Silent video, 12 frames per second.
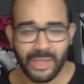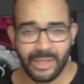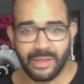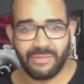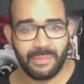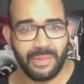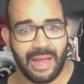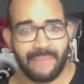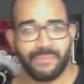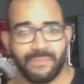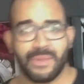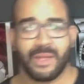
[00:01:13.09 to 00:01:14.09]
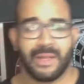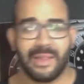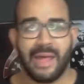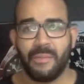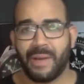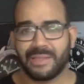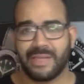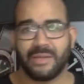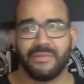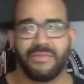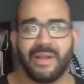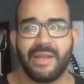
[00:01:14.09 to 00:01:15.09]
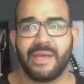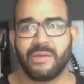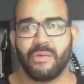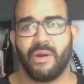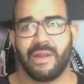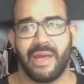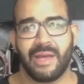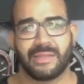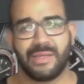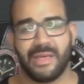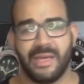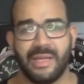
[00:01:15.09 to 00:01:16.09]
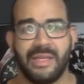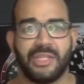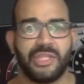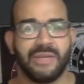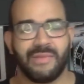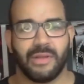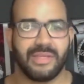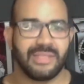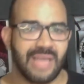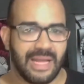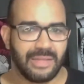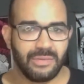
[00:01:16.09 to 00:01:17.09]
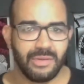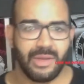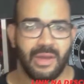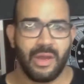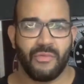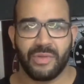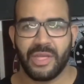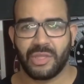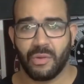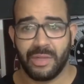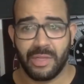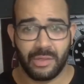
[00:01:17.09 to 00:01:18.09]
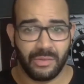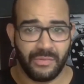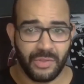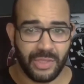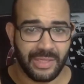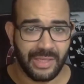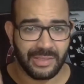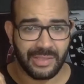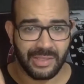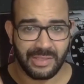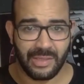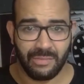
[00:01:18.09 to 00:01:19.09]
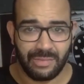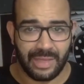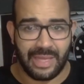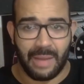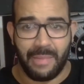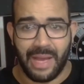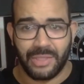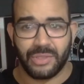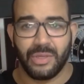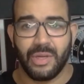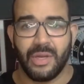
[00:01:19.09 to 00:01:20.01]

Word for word: Então vamos lá. Lá no passado eu falei que o Rolex ele tinha valorizado. Eu vou deixar o link do vídeo aqui na descrição, tá aqui abaixo.